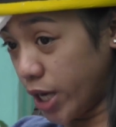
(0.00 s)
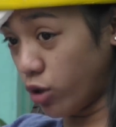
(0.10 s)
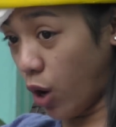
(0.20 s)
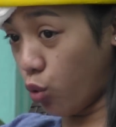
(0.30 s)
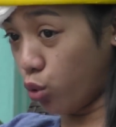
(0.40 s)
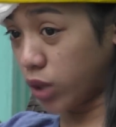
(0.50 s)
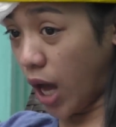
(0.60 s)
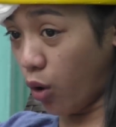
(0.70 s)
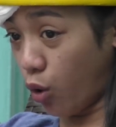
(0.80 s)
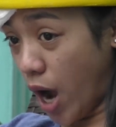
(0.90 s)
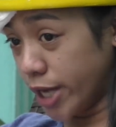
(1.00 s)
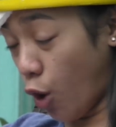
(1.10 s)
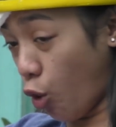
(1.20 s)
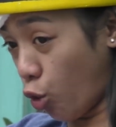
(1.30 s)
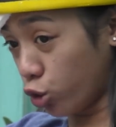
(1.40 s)
ayaw ng utak ko,
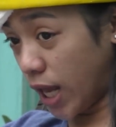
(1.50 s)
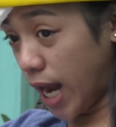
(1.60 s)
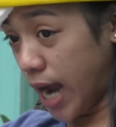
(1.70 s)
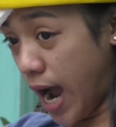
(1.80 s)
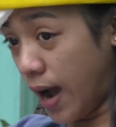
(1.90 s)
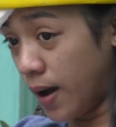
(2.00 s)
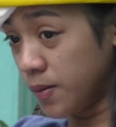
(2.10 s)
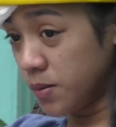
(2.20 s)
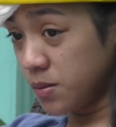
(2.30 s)
ayaw ko talaga.